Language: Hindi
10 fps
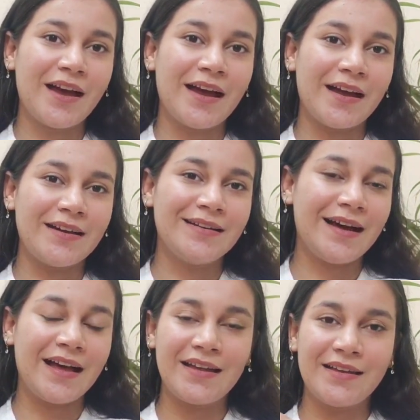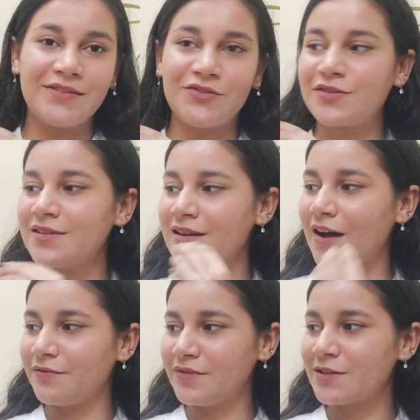एंड आई जस्ट
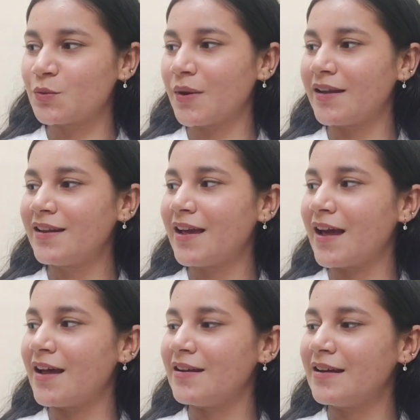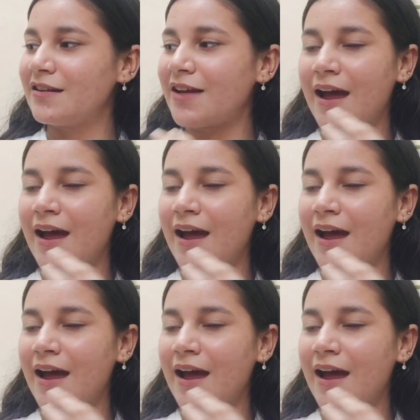लव दिस वन एंड इट